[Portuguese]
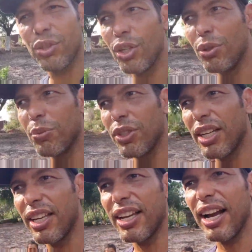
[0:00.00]
Todo mundo
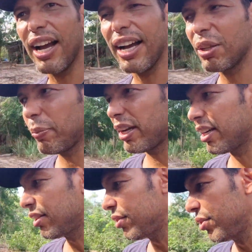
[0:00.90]
aqui agarrado
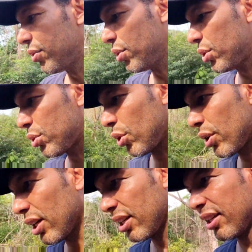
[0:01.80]
pegando os
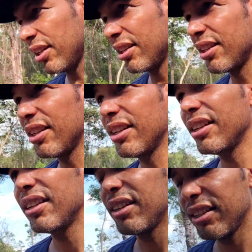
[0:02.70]
tocos aqui.
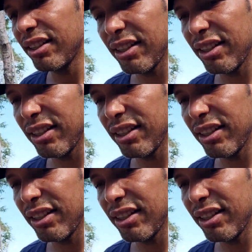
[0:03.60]
E eu?